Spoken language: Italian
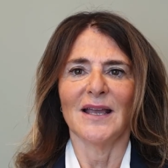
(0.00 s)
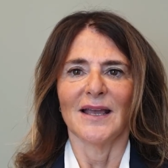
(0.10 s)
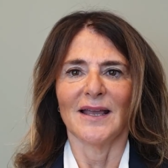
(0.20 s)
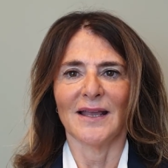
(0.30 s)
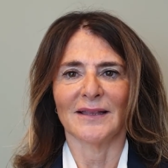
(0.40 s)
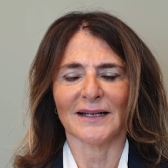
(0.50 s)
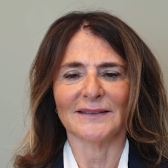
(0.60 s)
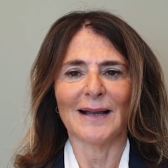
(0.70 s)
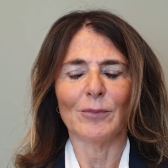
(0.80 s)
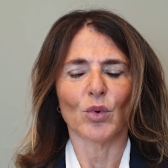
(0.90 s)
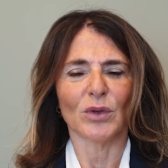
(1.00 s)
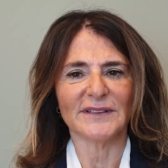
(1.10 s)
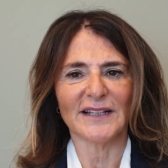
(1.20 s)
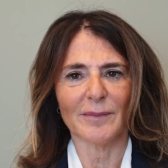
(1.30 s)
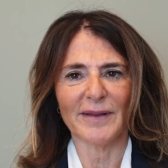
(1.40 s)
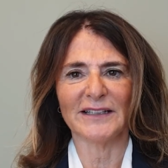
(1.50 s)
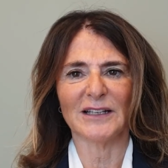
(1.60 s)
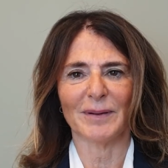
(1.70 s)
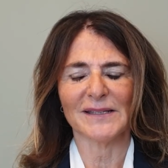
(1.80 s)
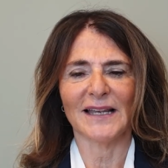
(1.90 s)
eh, trattiamo
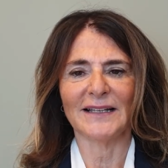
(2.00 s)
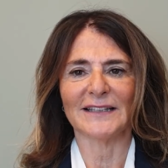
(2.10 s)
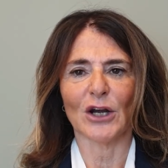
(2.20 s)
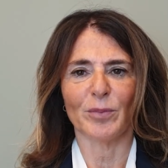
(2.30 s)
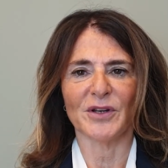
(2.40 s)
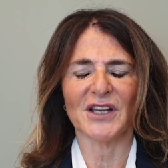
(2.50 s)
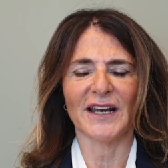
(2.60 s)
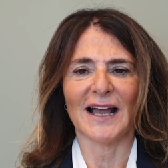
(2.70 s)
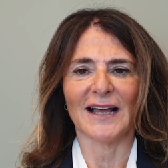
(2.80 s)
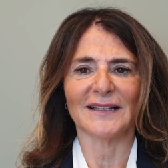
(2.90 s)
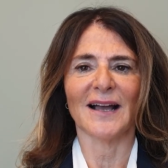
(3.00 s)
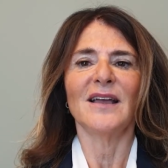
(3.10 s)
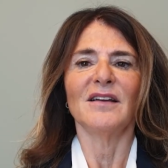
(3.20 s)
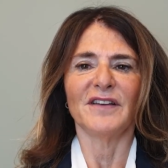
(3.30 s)
quotidianamente pazienti dall'alopecia areata,